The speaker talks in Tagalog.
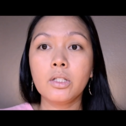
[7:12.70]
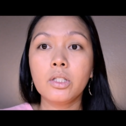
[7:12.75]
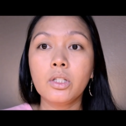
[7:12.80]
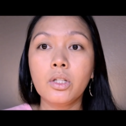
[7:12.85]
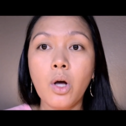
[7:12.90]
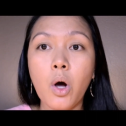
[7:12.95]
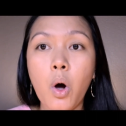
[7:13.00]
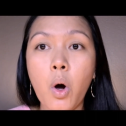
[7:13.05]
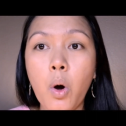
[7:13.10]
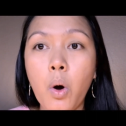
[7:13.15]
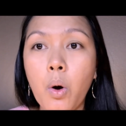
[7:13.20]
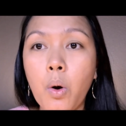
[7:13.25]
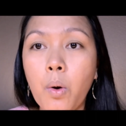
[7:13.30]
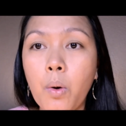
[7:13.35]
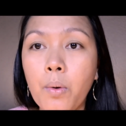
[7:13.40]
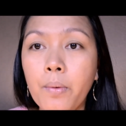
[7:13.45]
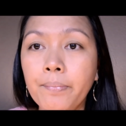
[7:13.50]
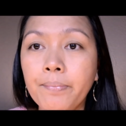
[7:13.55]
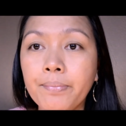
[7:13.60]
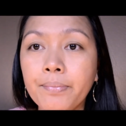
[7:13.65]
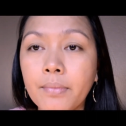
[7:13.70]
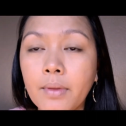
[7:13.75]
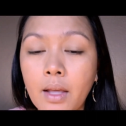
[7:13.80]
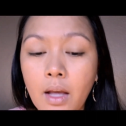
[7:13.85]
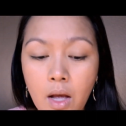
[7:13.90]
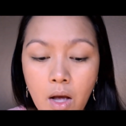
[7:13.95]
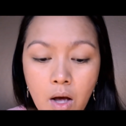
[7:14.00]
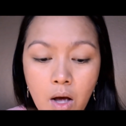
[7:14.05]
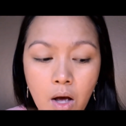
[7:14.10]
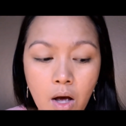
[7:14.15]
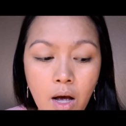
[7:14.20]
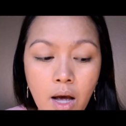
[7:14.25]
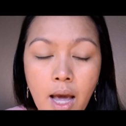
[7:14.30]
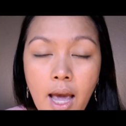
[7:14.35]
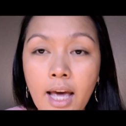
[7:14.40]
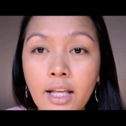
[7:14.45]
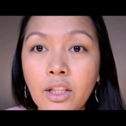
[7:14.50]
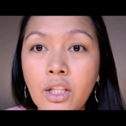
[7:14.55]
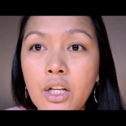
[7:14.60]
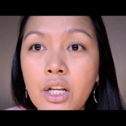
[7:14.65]
So,
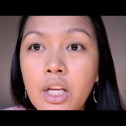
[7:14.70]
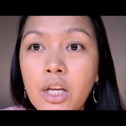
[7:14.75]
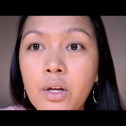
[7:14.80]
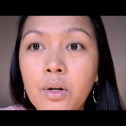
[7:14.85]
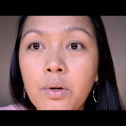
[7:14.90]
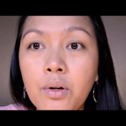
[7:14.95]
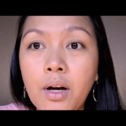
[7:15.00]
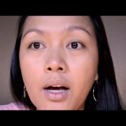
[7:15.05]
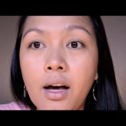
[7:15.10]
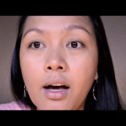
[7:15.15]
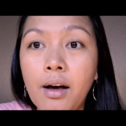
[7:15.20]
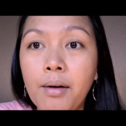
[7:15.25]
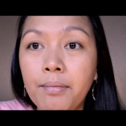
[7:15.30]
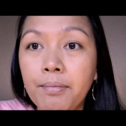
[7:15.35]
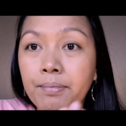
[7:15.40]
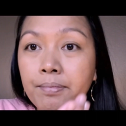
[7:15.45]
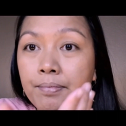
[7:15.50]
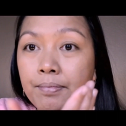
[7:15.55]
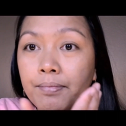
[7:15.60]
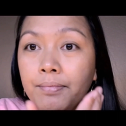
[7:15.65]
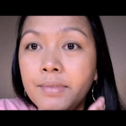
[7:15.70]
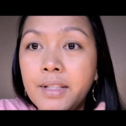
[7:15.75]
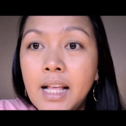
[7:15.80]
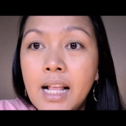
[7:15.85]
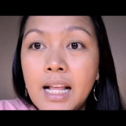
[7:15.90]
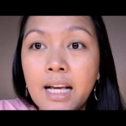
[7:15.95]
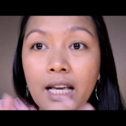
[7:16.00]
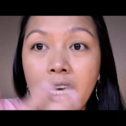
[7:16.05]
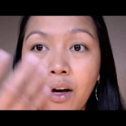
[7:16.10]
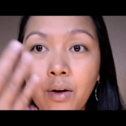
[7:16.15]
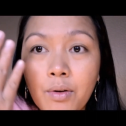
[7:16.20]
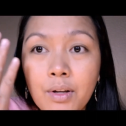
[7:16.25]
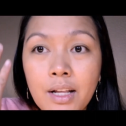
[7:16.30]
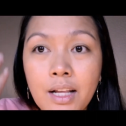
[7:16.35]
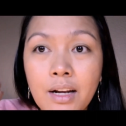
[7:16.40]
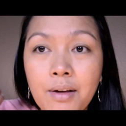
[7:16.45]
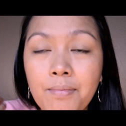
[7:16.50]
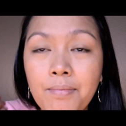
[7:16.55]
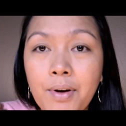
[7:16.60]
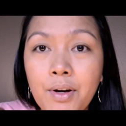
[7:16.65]
eto na yung um, nalagyan ko
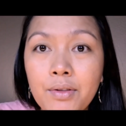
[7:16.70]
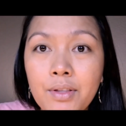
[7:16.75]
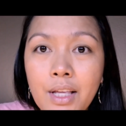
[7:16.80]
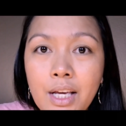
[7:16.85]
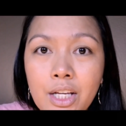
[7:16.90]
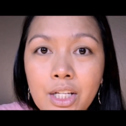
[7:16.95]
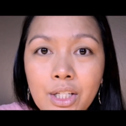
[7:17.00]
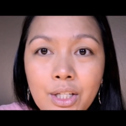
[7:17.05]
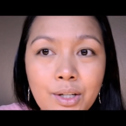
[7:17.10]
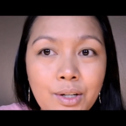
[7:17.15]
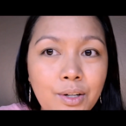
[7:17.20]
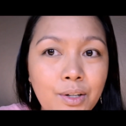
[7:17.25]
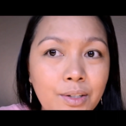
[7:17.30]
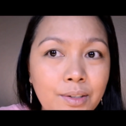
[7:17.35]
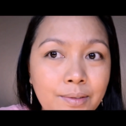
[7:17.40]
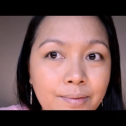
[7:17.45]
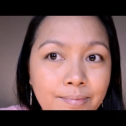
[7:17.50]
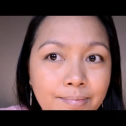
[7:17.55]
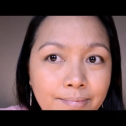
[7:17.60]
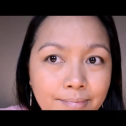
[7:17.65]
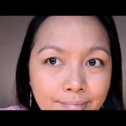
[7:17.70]
na ng foundation.